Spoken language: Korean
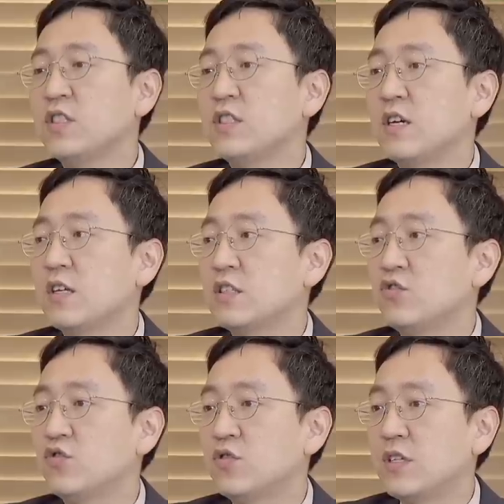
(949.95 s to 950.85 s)
시장에
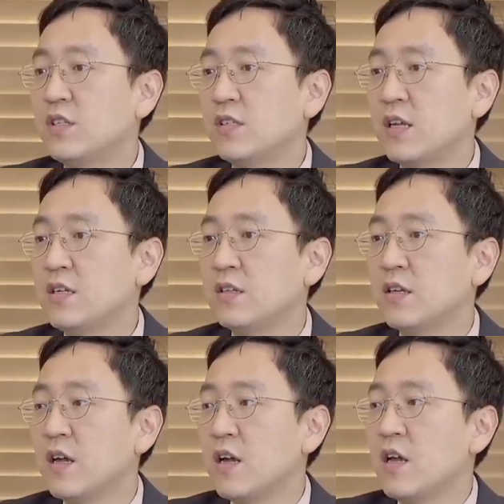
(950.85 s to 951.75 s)
진출을 했을 때는
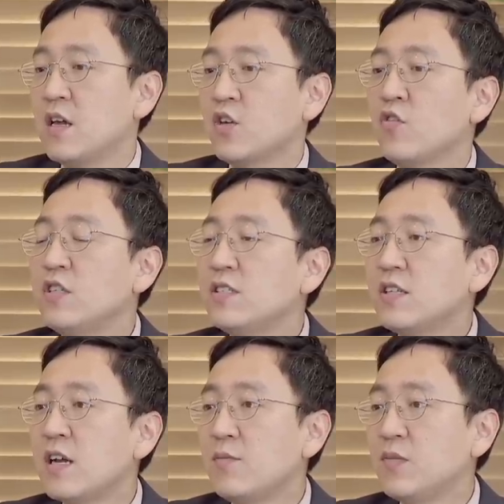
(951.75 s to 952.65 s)
네. 현지
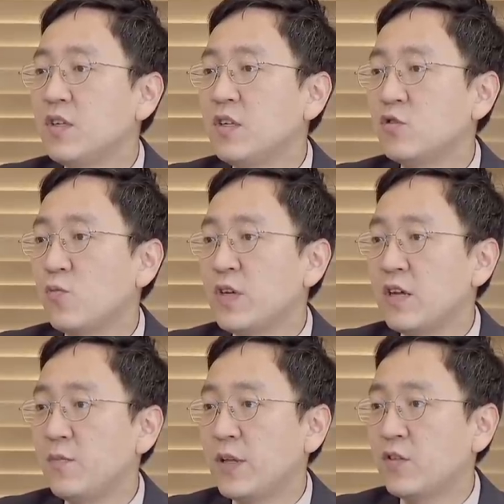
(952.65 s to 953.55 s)
사람들이
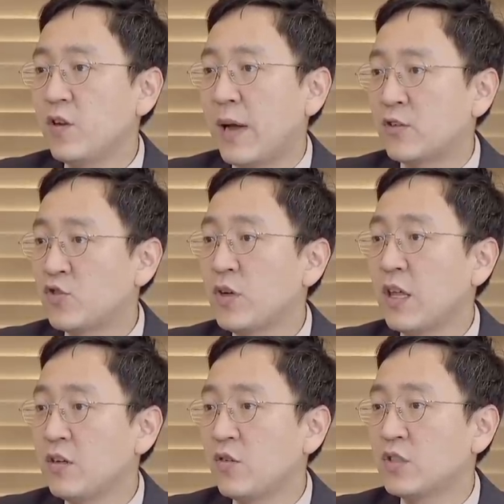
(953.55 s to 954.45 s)
소비하는 패턴에 맞춰야
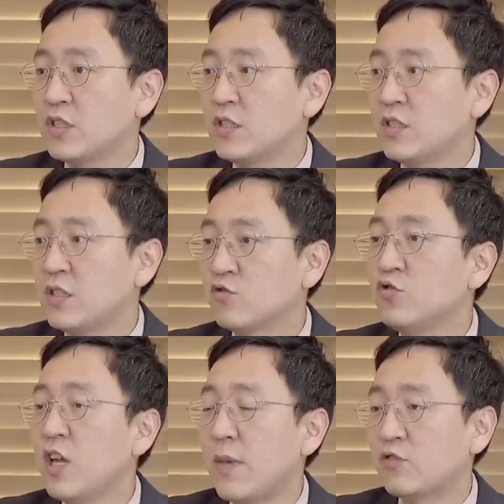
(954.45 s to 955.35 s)
되는 거지 음.
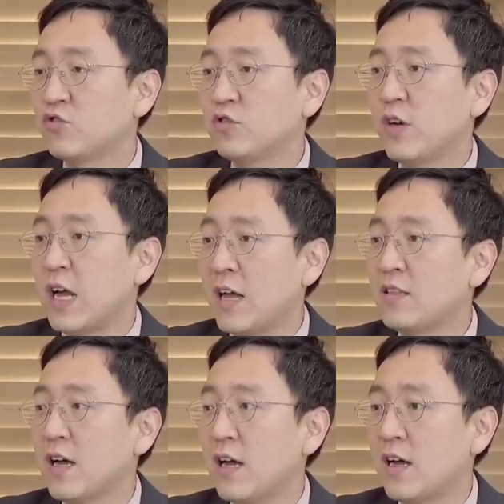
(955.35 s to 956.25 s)
국내에 맞추는 거
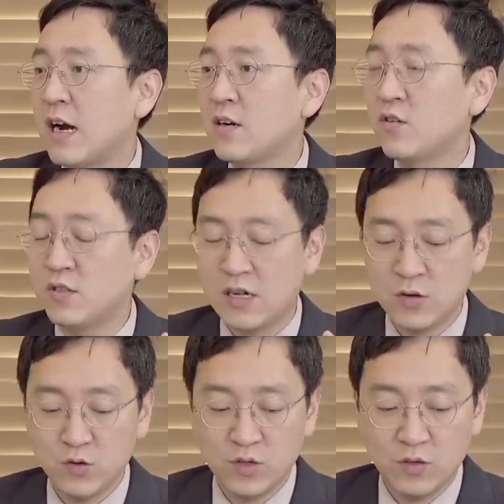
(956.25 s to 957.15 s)
아니다라는 음. 것을
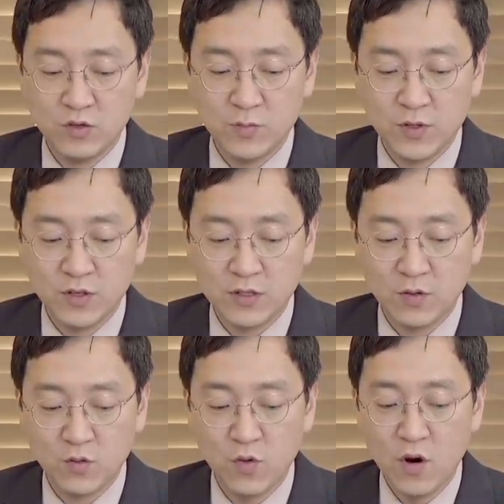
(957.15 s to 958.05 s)
강조드리고 싶어서
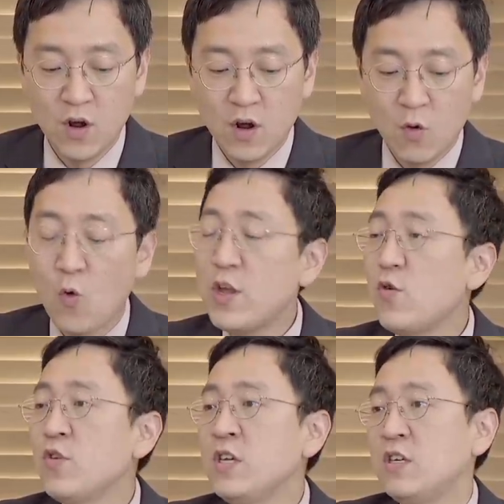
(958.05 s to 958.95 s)
했었고
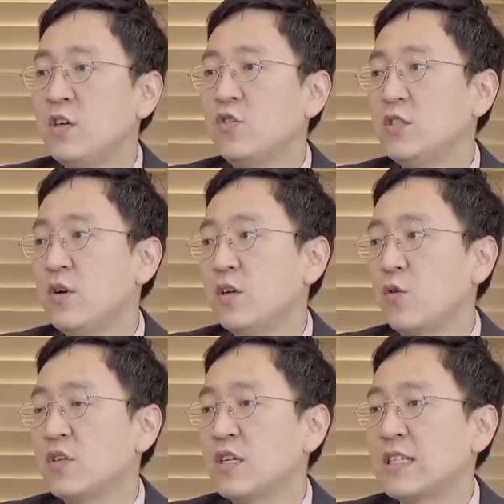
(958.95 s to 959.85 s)
오리온이 이 현지화를
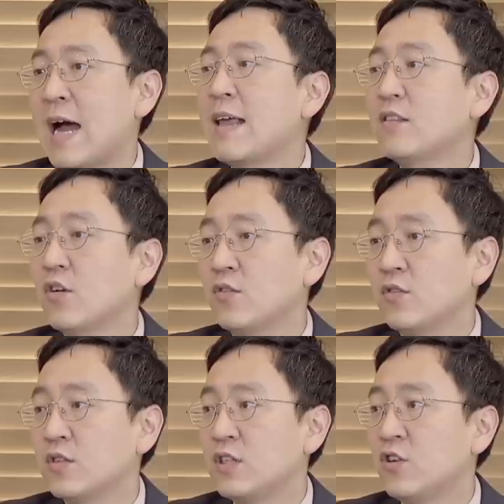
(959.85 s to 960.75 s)
굉장히
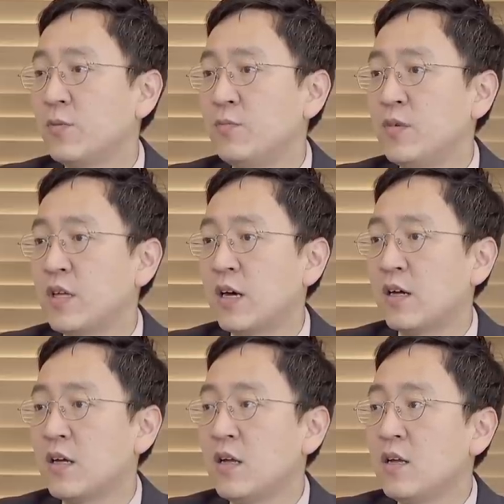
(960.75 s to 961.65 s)
잘했던 기업입니다.
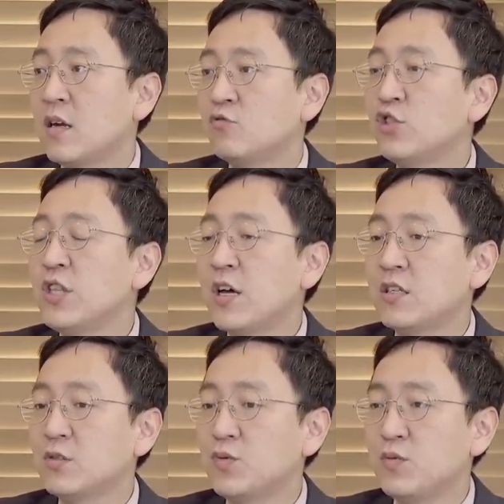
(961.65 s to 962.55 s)
음. 그러니까
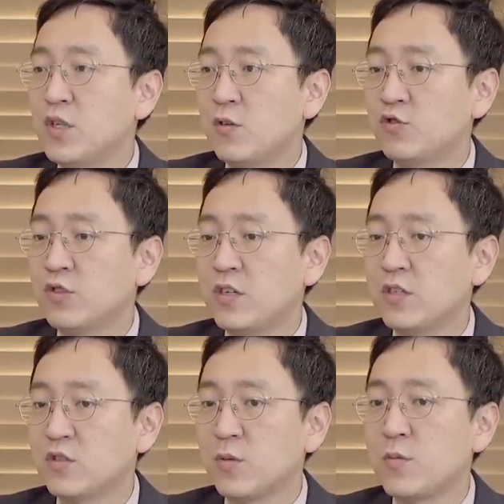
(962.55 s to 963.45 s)
우리나라 식품 기업
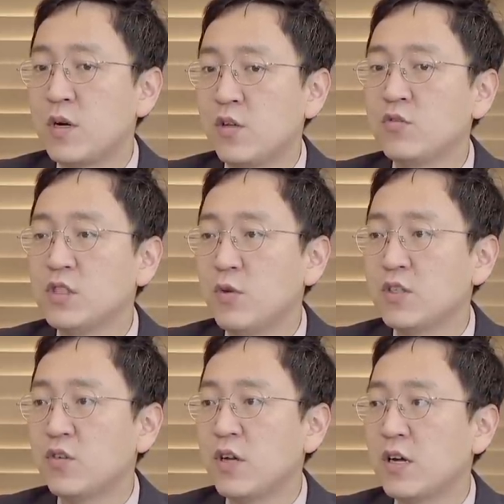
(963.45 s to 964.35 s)
중에는 정말 현지화
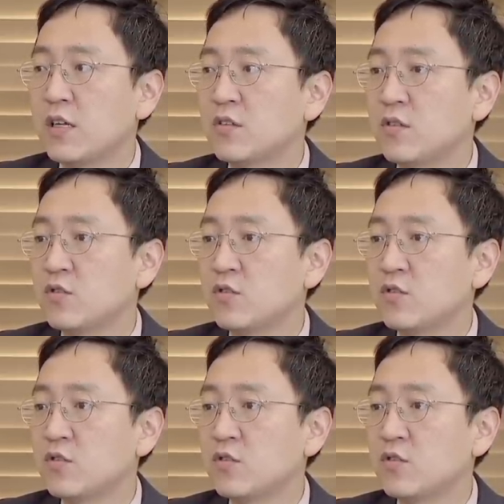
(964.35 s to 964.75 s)
전략에서는